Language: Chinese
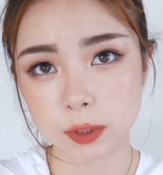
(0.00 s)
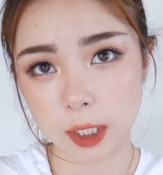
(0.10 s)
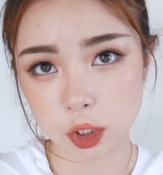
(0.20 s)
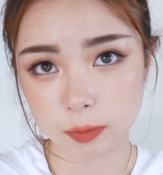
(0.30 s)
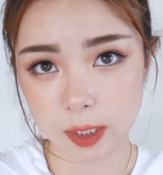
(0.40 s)
就
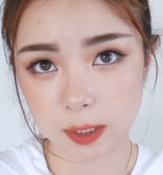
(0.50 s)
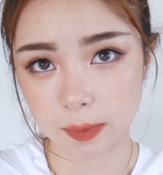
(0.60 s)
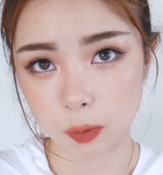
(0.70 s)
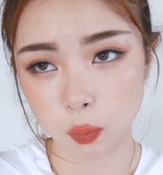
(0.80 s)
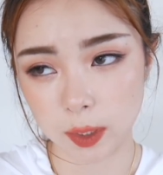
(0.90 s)
在视频里
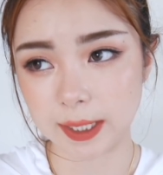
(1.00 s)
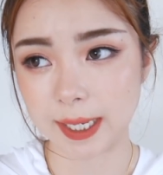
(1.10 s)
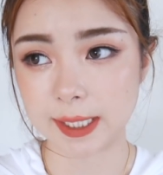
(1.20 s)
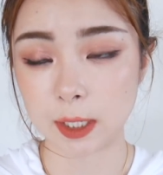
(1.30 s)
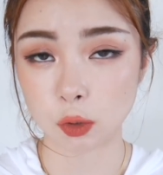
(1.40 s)
面问
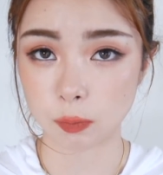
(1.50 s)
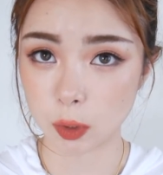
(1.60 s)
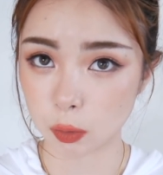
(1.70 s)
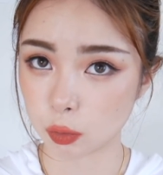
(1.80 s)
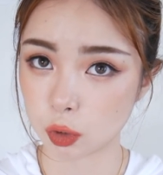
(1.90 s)
大家有没
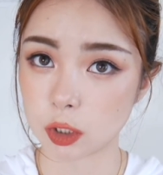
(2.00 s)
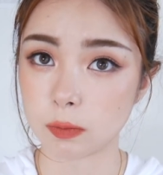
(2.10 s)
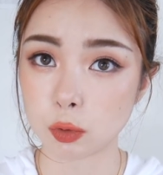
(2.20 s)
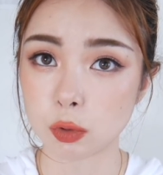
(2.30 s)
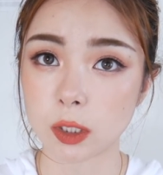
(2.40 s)
有就是你
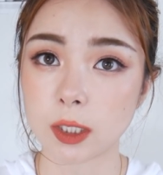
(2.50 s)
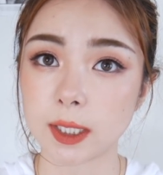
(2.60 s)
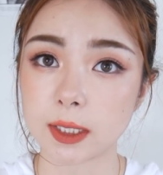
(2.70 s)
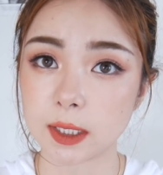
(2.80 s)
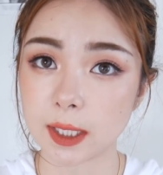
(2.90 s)
们觉得可
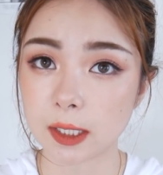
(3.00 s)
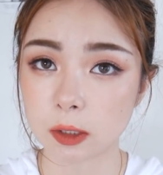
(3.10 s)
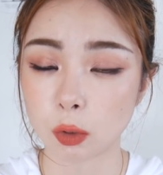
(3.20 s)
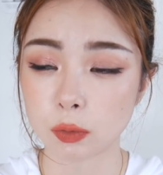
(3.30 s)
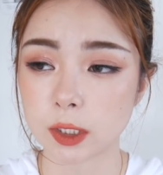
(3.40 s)
以替代的
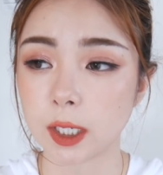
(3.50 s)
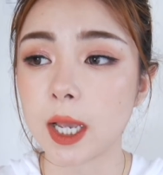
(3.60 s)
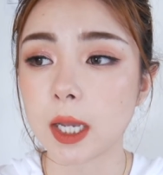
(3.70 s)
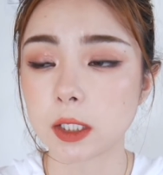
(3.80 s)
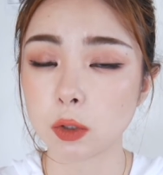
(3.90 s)
东西，
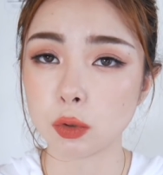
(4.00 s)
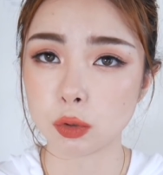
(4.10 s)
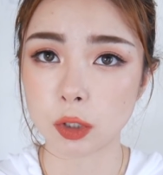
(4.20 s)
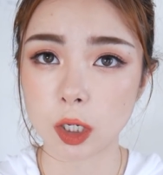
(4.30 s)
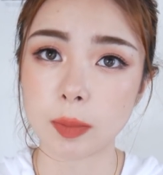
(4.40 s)
结果
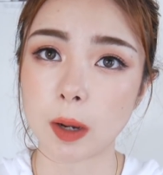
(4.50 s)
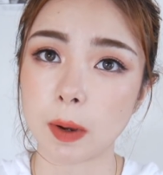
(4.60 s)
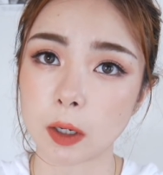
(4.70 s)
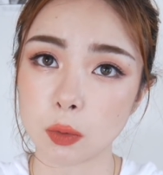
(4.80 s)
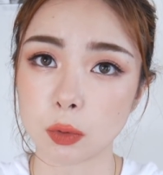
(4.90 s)
就一个宝
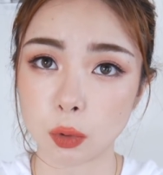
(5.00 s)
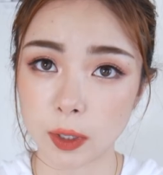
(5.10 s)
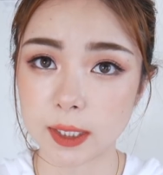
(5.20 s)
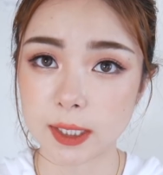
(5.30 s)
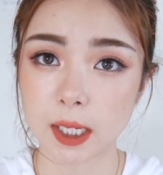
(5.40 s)
宝跟我
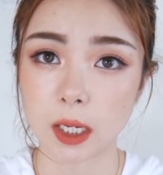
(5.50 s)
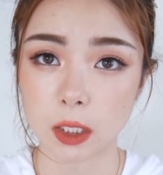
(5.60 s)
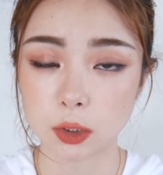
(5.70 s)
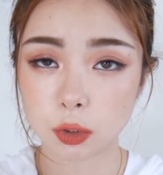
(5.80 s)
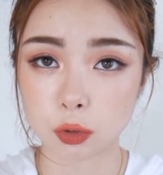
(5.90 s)
推荐
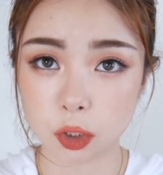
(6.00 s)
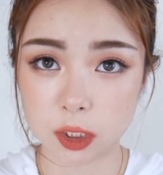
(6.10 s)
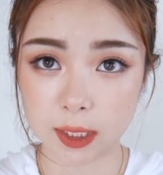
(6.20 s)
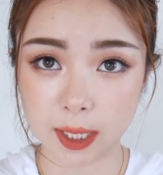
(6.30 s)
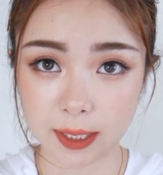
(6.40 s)
了
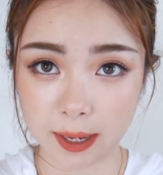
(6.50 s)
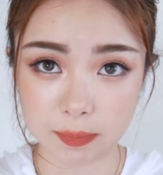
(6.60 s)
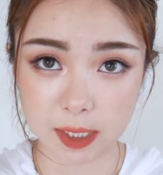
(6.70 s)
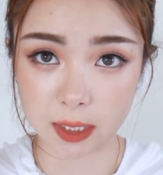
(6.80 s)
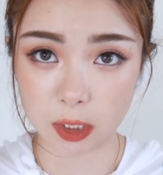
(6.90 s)
Neutrogena 他
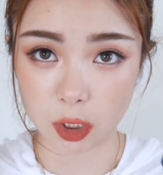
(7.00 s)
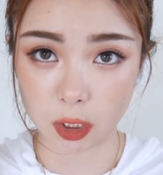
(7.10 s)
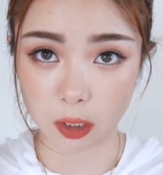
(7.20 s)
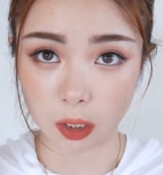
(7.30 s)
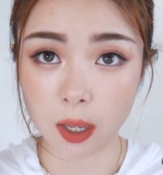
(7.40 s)
们家的这
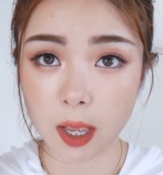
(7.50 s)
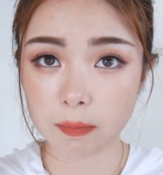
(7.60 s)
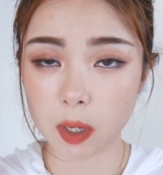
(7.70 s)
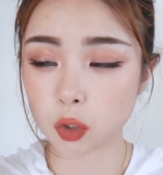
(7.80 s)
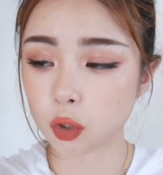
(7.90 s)
个
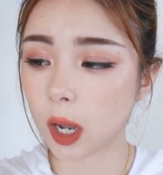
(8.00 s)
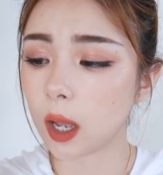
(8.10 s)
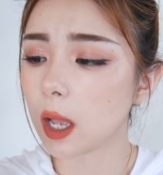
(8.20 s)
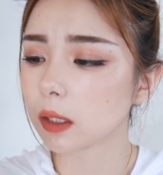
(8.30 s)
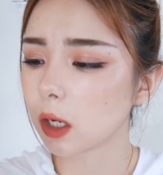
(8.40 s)
面霜，
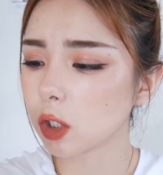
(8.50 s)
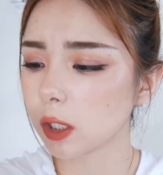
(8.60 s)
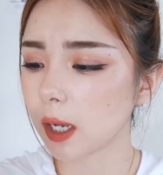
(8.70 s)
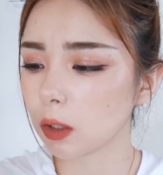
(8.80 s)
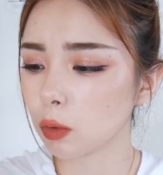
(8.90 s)
当时
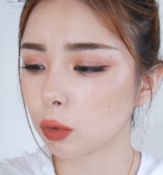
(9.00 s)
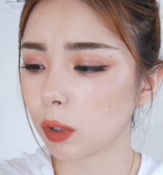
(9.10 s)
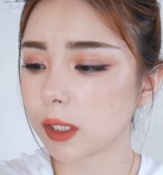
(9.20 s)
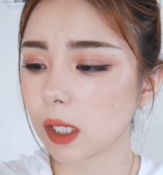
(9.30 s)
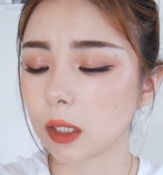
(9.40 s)
他给我
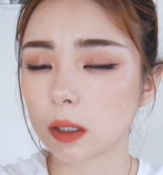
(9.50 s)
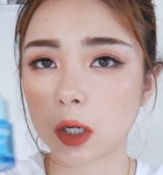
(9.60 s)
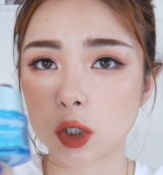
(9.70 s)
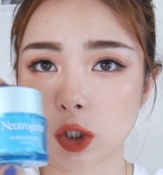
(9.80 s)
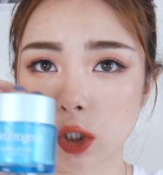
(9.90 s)
推荐的
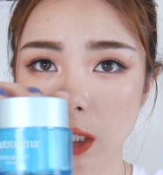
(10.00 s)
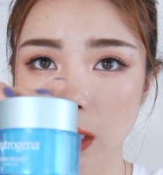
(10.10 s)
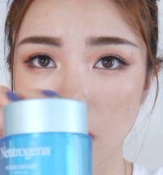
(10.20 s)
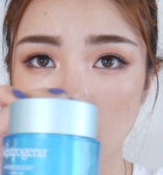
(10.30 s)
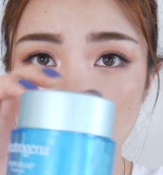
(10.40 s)
呢是这
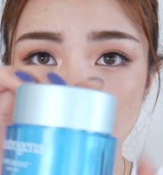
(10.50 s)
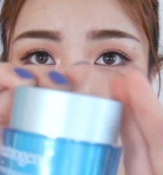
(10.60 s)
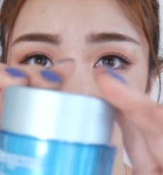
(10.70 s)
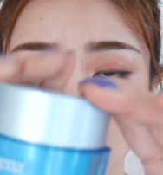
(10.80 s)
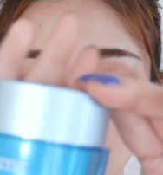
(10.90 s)
个。 普